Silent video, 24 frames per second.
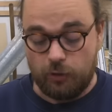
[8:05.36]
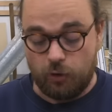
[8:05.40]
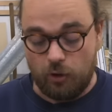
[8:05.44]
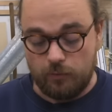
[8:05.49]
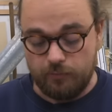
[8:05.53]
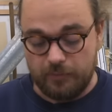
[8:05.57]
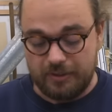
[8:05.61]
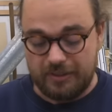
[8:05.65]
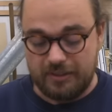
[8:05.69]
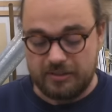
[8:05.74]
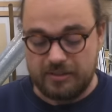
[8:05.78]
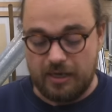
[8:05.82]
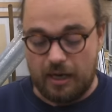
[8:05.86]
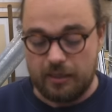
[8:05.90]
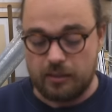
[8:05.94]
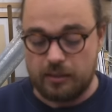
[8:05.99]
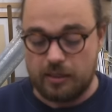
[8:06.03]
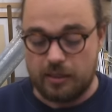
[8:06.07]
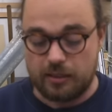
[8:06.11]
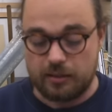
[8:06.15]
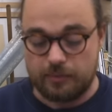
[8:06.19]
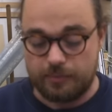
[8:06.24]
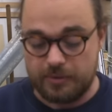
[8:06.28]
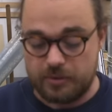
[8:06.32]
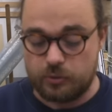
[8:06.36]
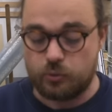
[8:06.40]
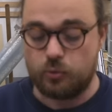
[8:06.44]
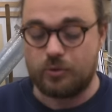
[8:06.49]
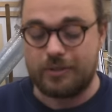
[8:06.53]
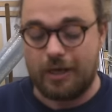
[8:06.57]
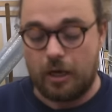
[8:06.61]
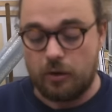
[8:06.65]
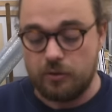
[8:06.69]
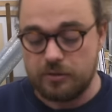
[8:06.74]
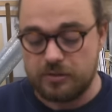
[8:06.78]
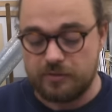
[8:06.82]
Wir können mit dieser Anlage bis zu
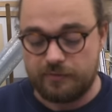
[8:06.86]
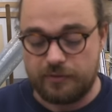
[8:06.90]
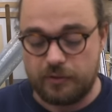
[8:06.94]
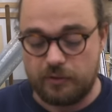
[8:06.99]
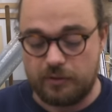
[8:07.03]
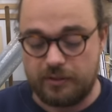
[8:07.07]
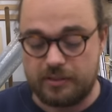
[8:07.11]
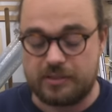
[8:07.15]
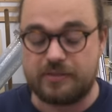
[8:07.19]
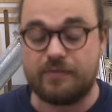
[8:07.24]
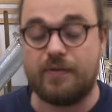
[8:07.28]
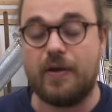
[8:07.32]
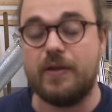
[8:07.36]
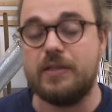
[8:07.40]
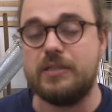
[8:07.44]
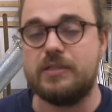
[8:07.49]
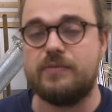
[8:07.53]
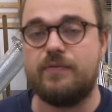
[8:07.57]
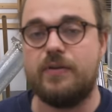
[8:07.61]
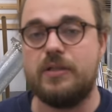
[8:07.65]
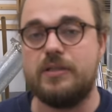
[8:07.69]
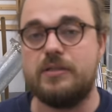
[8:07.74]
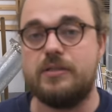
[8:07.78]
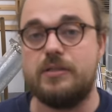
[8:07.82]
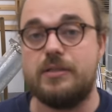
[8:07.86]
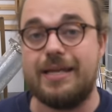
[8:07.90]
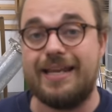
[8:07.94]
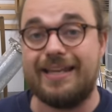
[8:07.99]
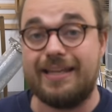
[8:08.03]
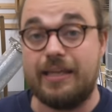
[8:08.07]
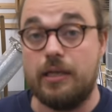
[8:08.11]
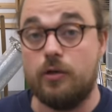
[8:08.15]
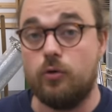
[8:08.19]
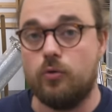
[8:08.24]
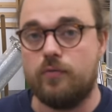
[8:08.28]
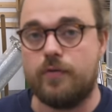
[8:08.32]
1422
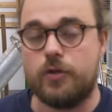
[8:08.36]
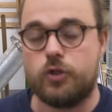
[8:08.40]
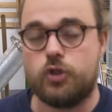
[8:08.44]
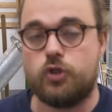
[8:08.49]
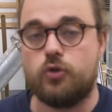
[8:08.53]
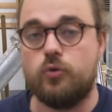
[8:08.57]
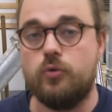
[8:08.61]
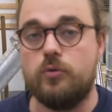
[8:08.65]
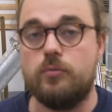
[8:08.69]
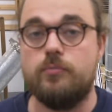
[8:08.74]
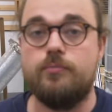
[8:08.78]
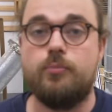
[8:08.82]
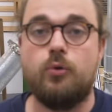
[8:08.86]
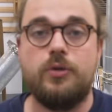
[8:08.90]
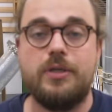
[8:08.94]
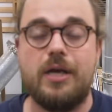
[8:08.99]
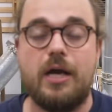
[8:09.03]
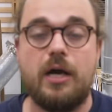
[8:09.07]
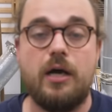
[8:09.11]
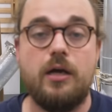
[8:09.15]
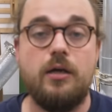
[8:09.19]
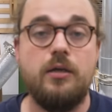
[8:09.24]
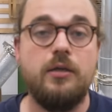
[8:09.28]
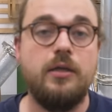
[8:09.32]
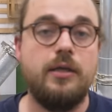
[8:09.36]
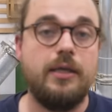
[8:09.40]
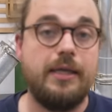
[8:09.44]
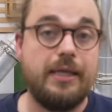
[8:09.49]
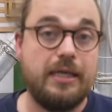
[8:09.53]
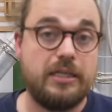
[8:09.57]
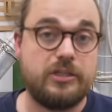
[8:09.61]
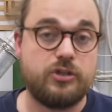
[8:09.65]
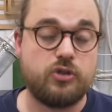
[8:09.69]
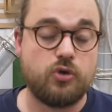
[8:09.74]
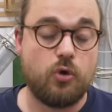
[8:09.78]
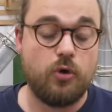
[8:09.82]
Kilowattstunden pro Jahr
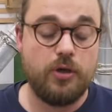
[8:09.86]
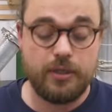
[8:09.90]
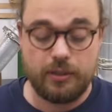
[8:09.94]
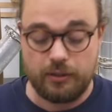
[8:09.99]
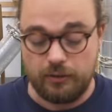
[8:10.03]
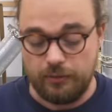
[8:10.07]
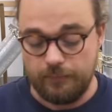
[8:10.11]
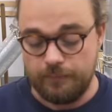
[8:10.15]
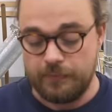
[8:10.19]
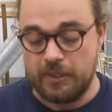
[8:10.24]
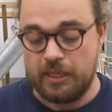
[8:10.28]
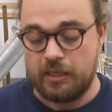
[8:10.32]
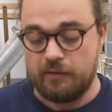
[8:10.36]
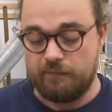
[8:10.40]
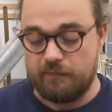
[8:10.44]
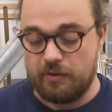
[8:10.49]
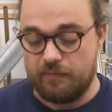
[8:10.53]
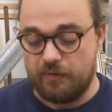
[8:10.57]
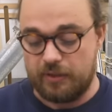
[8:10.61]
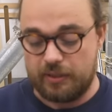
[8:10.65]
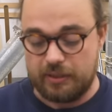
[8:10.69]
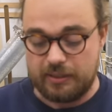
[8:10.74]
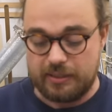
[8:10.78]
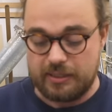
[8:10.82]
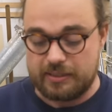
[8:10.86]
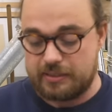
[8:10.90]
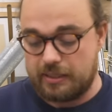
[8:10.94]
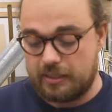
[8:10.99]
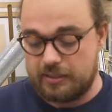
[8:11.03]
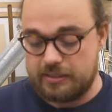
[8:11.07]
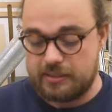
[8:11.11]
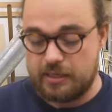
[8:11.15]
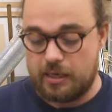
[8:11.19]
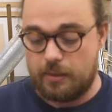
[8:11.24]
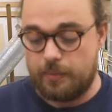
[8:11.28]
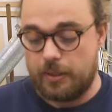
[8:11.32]
erzeugen. Wenn wir dann das
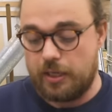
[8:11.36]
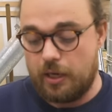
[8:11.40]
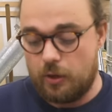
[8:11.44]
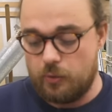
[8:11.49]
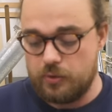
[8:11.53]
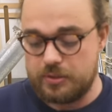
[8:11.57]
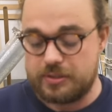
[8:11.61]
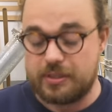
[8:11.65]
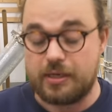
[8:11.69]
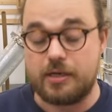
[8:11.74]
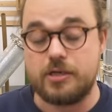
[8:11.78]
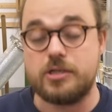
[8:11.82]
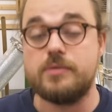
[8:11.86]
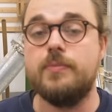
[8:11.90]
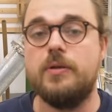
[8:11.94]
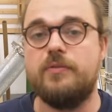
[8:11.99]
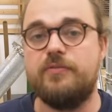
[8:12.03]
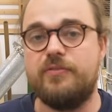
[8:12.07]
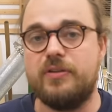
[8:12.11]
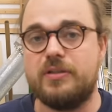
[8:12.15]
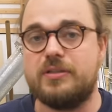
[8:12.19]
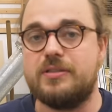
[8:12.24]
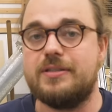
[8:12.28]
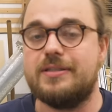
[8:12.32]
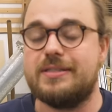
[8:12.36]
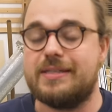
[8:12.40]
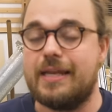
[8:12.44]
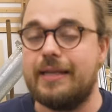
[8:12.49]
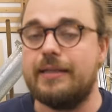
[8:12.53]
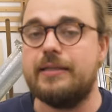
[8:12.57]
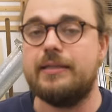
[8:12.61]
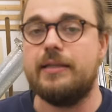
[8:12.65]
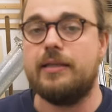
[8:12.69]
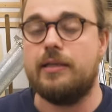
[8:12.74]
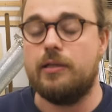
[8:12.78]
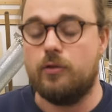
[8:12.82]
Ganze einmal ausrechnen mit 40
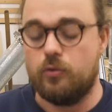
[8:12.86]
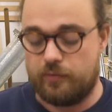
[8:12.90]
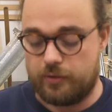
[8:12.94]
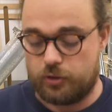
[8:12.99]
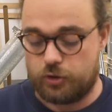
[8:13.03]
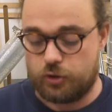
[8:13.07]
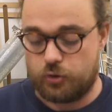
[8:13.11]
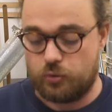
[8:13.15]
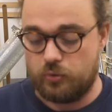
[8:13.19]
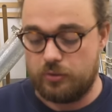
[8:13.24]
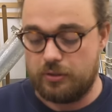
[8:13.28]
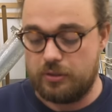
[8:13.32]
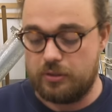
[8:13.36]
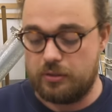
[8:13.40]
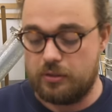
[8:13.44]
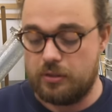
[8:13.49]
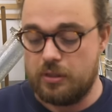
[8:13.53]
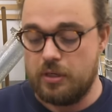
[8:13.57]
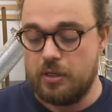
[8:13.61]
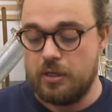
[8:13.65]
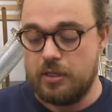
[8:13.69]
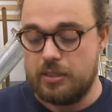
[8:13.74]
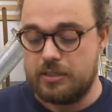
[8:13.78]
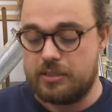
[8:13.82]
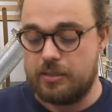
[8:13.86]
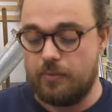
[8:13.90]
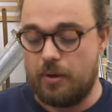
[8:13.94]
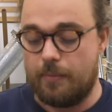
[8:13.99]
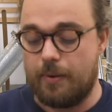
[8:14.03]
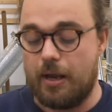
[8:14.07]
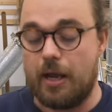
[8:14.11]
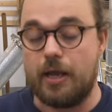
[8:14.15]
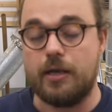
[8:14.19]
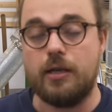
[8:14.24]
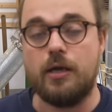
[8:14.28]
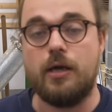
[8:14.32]
Cent die Kilowattstunde, sind wir
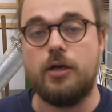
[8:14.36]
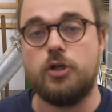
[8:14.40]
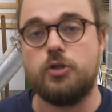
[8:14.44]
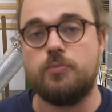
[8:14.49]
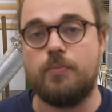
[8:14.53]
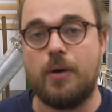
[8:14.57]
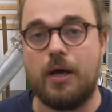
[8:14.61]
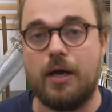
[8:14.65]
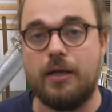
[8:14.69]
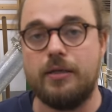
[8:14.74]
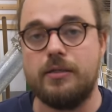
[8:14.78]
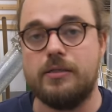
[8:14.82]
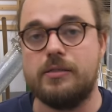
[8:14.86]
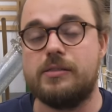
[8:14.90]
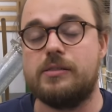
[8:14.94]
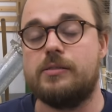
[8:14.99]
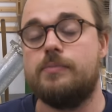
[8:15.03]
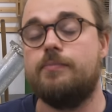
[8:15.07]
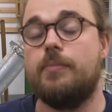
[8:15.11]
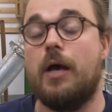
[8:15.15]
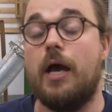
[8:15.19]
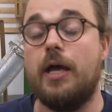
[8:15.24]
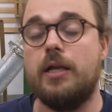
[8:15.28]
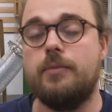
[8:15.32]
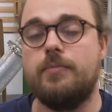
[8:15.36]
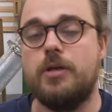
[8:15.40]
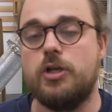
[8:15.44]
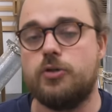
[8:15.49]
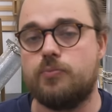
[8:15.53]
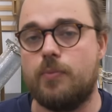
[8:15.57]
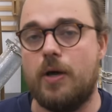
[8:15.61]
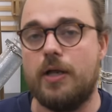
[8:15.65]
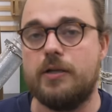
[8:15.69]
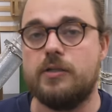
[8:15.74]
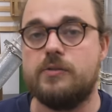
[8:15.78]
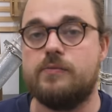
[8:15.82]
bei, einer Ersparnis, bei einem
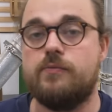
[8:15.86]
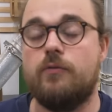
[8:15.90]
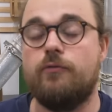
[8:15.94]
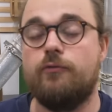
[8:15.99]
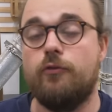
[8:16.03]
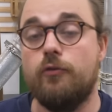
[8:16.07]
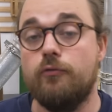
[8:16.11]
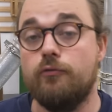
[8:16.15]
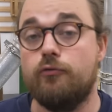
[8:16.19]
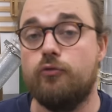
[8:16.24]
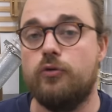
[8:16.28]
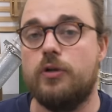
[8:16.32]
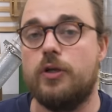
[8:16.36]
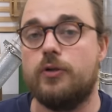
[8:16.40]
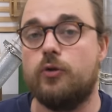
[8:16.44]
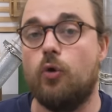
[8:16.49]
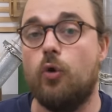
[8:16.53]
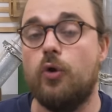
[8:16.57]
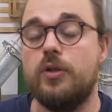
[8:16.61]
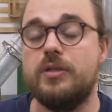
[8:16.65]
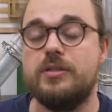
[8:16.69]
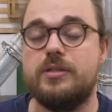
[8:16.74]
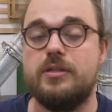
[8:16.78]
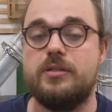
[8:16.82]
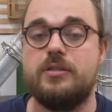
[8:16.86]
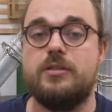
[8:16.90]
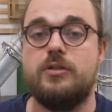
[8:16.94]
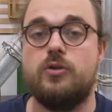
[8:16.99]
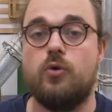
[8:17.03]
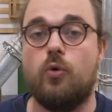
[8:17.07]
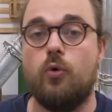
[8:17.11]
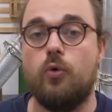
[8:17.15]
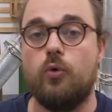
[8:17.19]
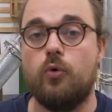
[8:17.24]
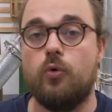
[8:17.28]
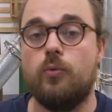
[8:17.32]
Ersparnis von
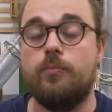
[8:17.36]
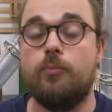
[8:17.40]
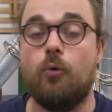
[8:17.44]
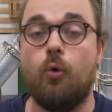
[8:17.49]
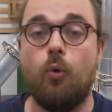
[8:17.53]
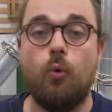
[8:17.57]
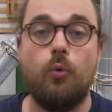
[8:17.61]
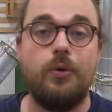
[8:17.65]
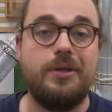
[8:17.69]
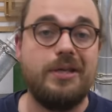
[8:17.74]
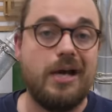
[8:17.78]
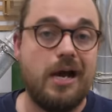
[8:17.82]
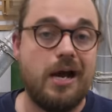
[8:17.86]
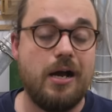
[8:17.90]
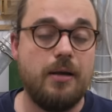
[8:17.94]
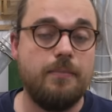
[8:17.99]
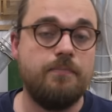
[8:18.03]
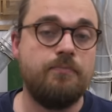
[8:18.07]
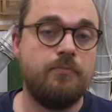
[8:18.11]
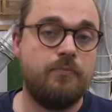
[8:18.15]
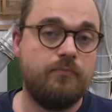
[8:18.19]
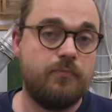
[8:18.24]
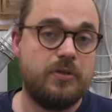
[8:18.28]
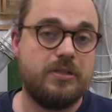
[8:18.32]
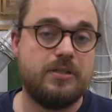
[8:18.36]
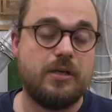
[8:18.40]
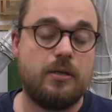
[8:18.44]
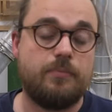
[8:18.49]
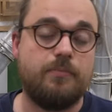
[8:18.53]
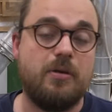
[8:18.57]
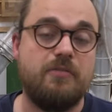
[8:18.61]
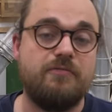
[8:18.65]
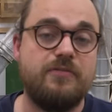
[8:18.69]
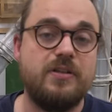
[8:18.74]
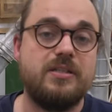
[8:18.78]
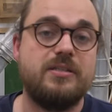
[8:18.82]
569 Euro pro Jahr. Wie
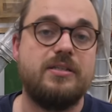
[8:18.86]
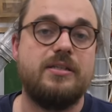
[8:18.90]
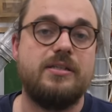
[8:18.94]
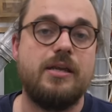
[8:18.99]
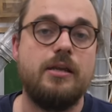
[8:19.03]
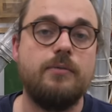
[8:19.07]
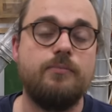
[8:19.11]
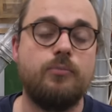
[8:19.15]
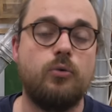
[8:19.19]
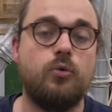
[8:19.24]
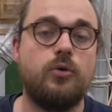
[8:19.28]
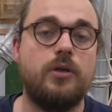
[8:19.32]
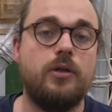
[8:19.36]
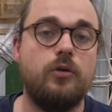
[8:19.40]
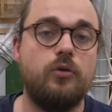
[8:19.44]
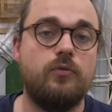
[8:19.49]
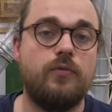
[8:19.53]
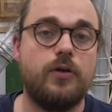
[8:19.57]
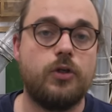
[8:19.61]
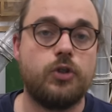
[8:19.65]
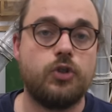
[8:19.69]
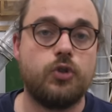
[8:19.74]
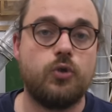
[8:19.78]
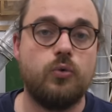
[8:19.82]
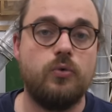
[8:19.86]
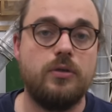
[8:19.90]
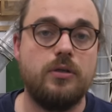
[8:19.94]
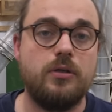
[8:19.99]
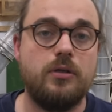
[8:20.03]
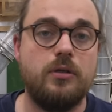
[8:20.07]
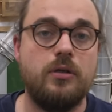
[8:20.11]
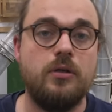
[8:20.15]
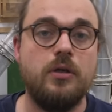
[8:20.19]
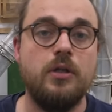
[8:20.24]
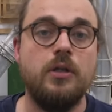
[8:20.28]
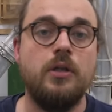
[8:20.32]
gesagt, bei 40 Cent pro
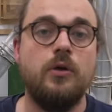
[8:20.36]
Kilowattstunde.